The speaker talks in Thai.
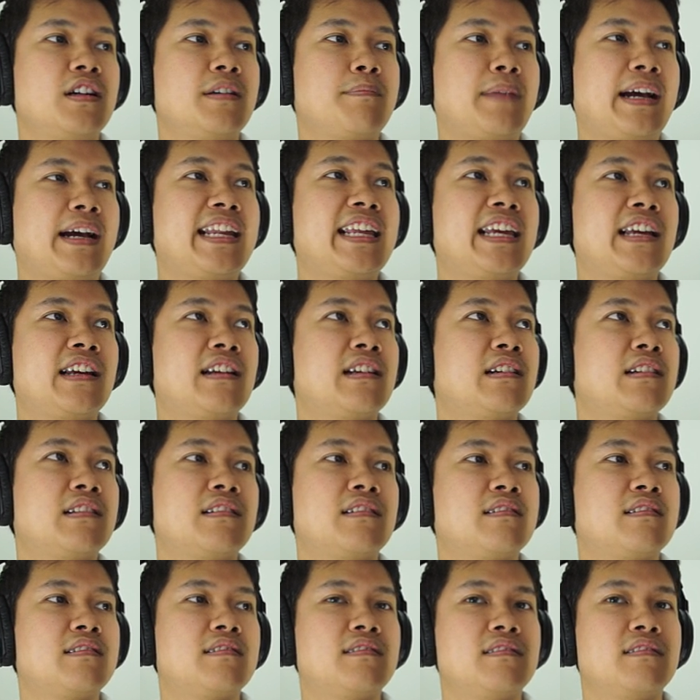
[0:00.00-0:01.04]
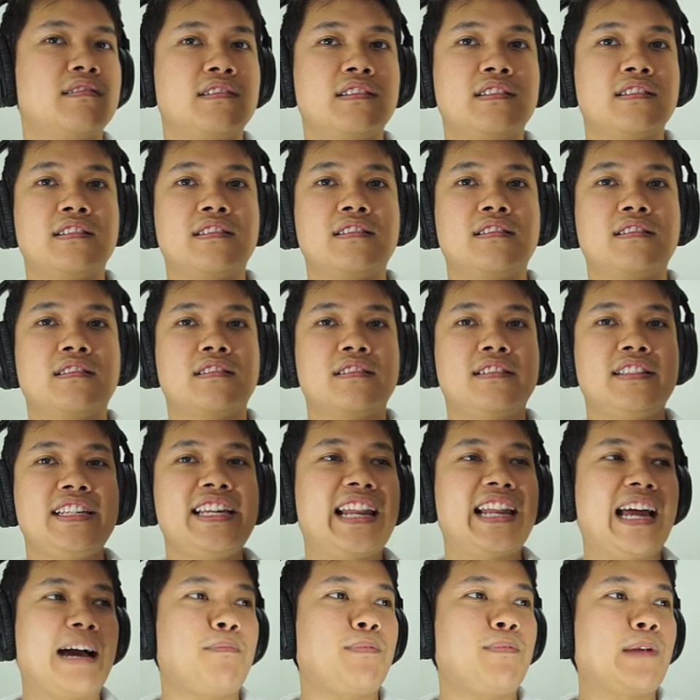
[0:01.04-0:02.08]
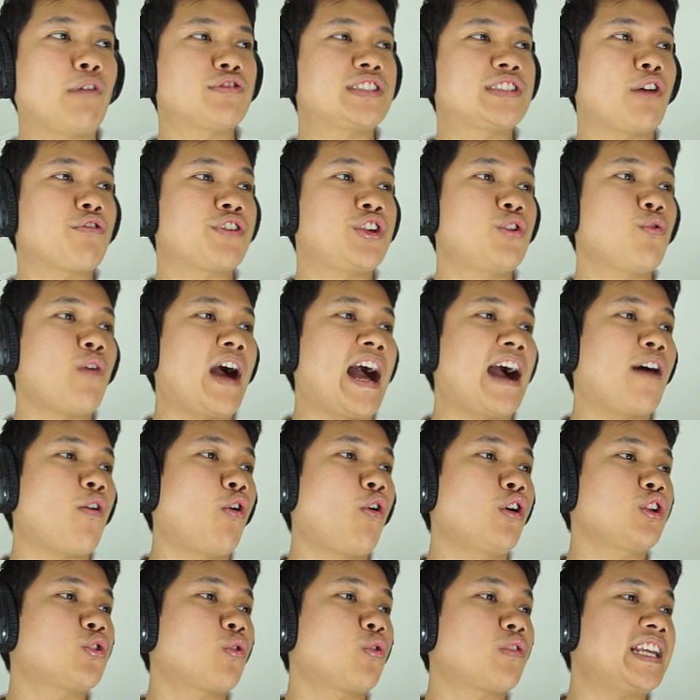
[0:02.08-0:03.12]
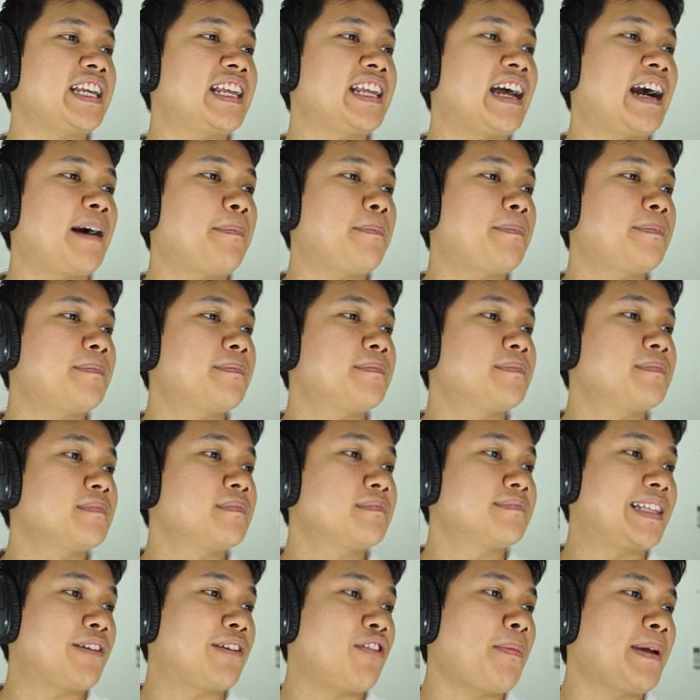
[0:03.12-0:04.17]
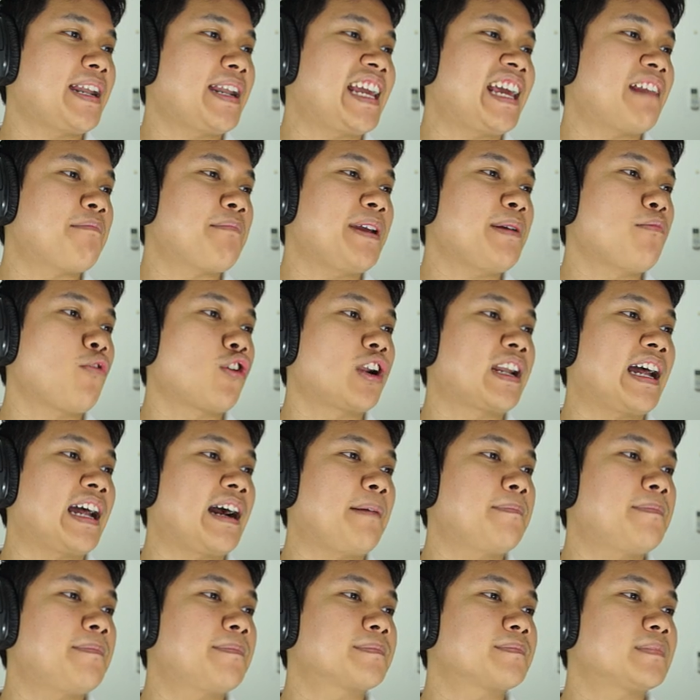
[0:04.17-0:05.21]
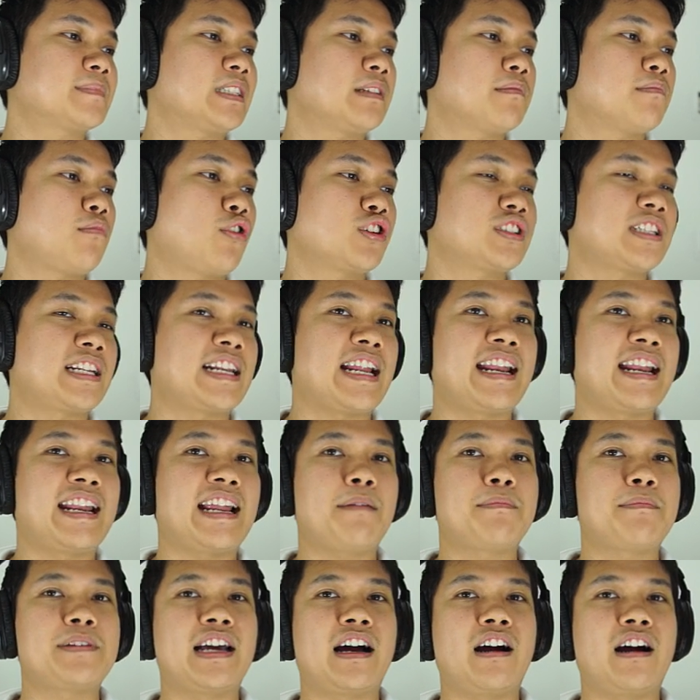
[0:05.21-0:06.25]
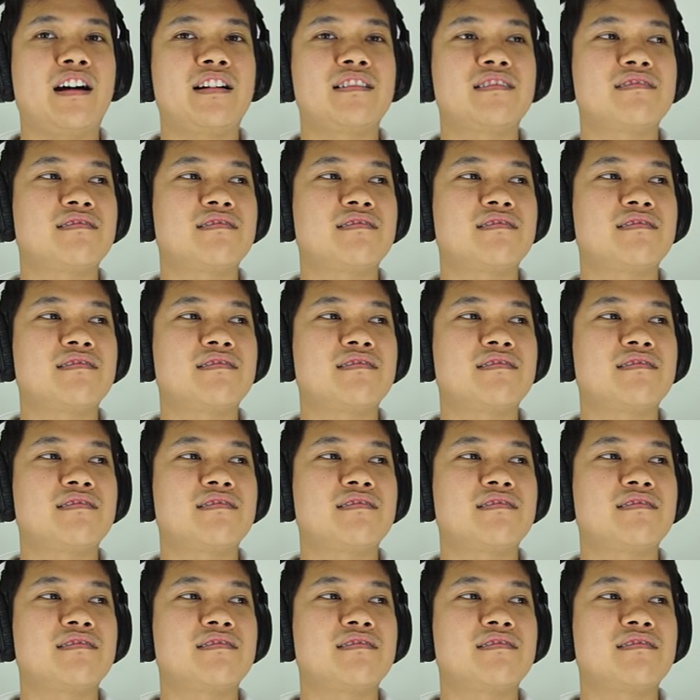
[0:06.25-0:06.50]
ไปดินี่นะครับเราจะเอา QR โค้ดอยู่ตรงนี้นะครับแต่ว่ามันเห็นไม่หมดนะครับเพราะฉะนั้นนะครับเดี๋ยว